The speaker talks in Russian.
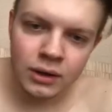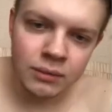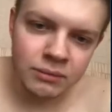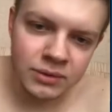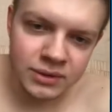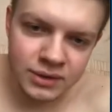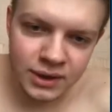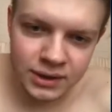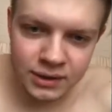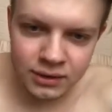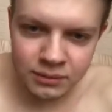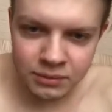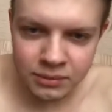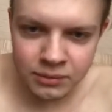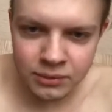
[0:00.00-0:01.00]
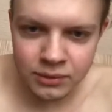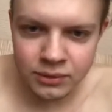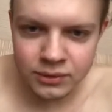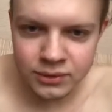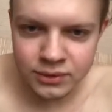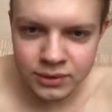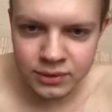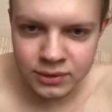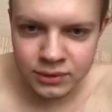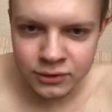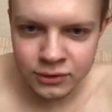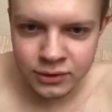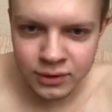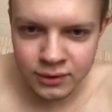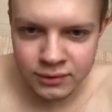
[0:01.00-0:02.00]
Обязательно помоюсь.
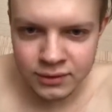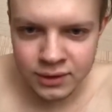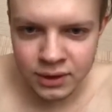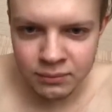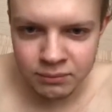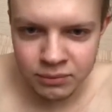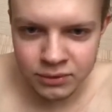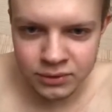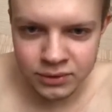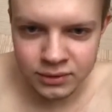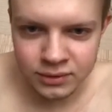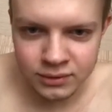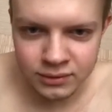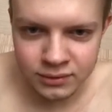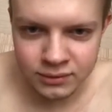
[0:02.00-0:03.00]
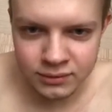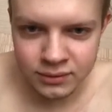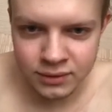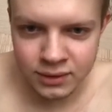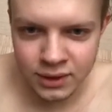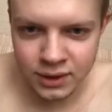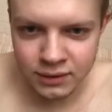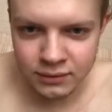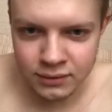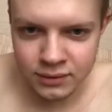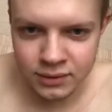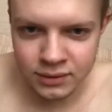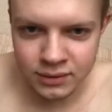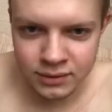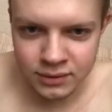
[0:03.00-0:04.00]
Че так встал поздно? Вот так
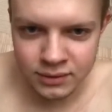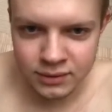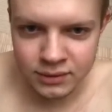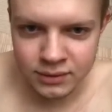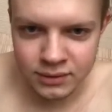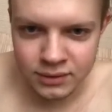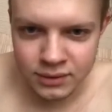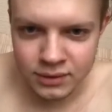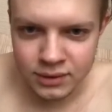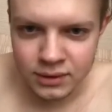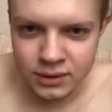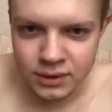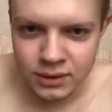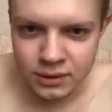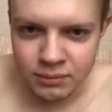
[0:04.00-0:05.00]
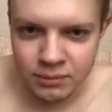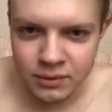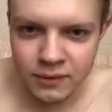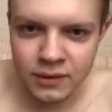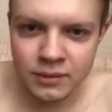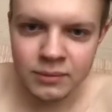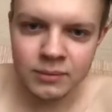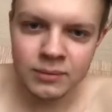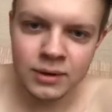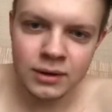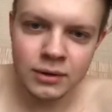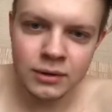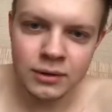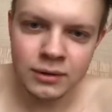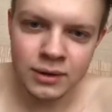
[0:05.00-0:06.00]
вот. Привет,
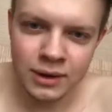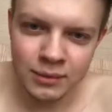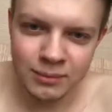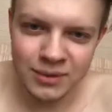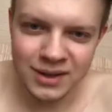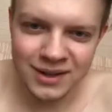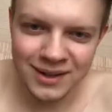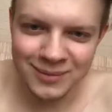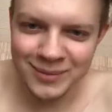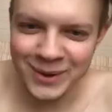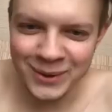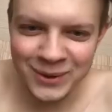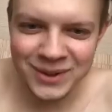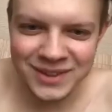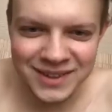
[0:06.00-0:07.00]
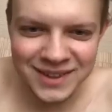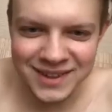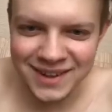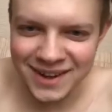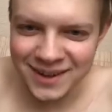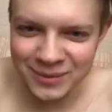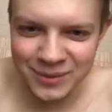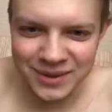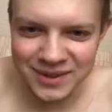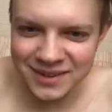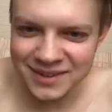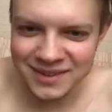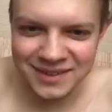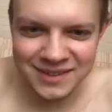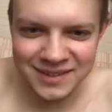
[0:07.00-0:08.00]
малой. Не, братан, малой ты, как
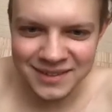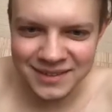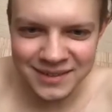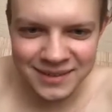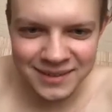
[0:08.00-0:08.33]
бы.